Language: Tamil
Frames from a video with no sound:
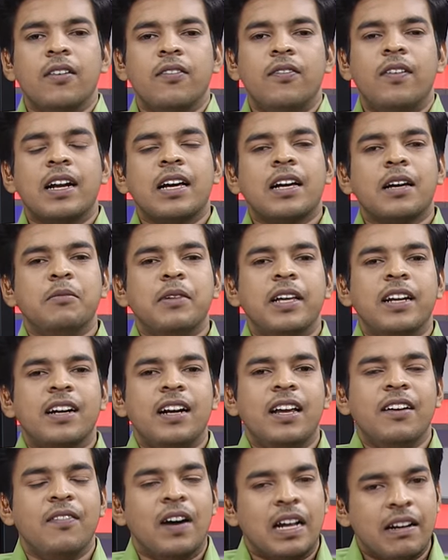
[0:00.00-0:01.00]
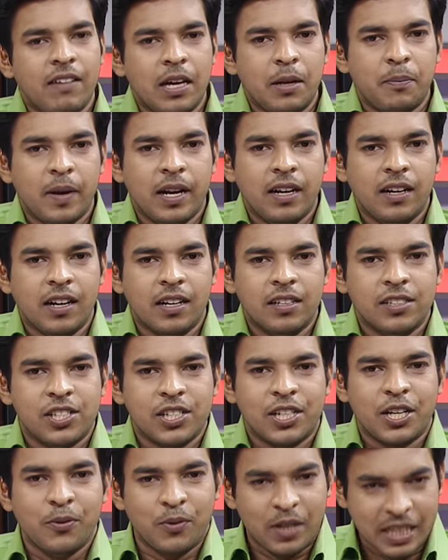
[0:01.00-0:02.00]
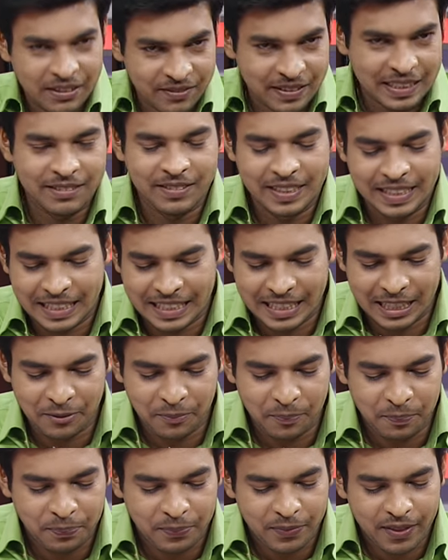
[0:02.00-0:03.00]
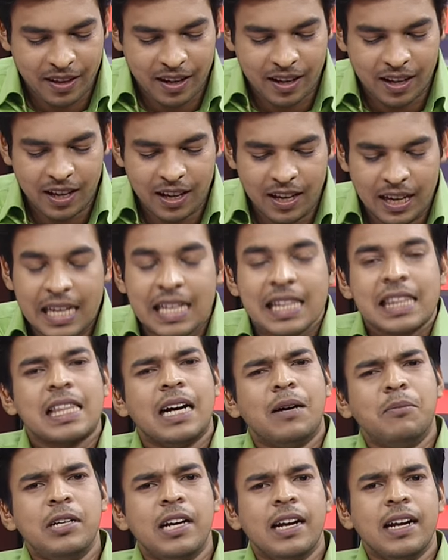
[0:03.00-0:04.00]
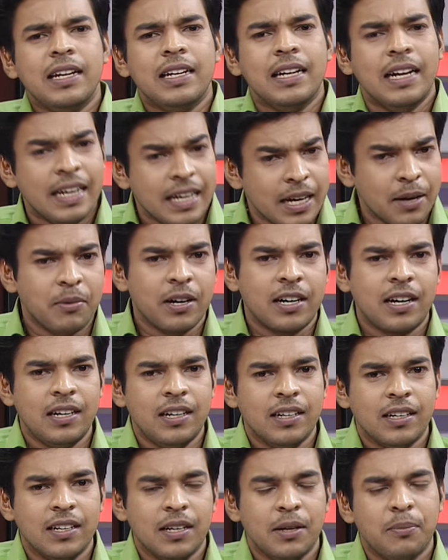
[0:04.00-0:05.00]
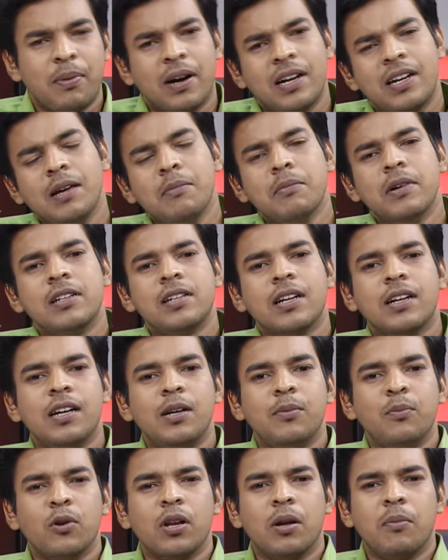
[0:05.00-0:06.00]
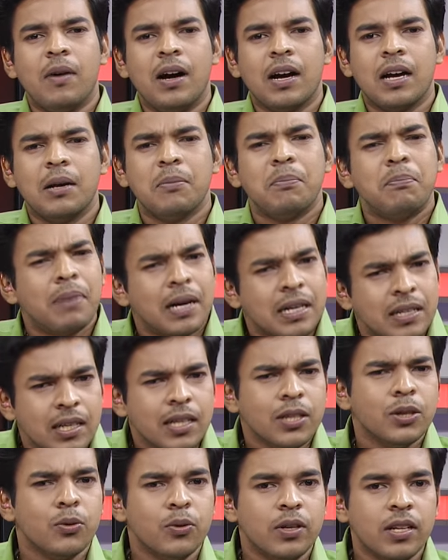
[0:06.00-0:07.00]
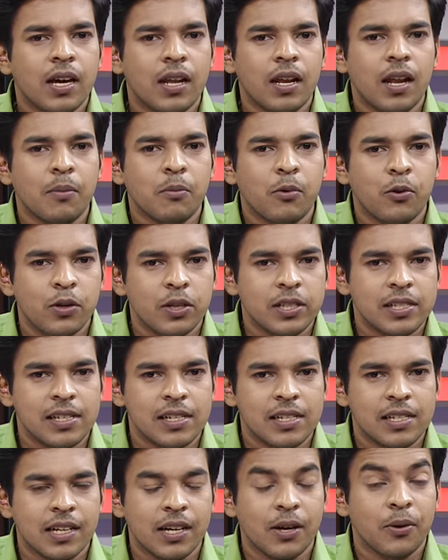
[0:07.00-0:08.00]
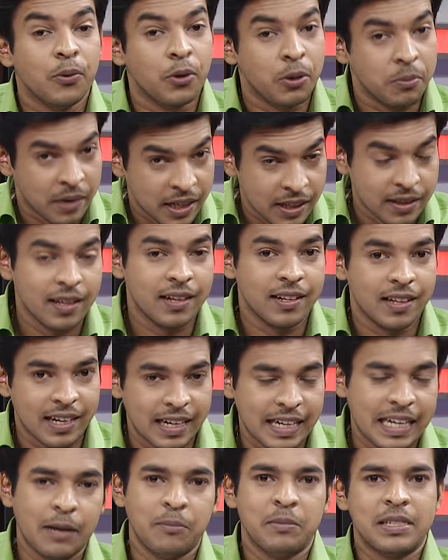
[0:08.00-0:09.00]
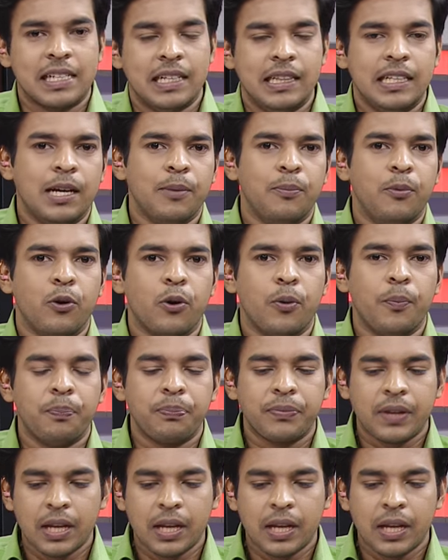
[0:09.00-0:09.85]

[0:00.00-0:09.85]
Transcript: வணக்கம் நேர்களை வரவேற்புற நிகழ்ச்சிக்கு உங்களை வரவேற்கிறேன் தமிழை எளிய மக்களுக்கு பட்டிமன்றங்கள் மூலமாக பட்டி தொட்டியெல்லாம் கொண்டு சென்ற ஒரு மனிதர் தான் நம்ம சந்திக்க போகிறோம்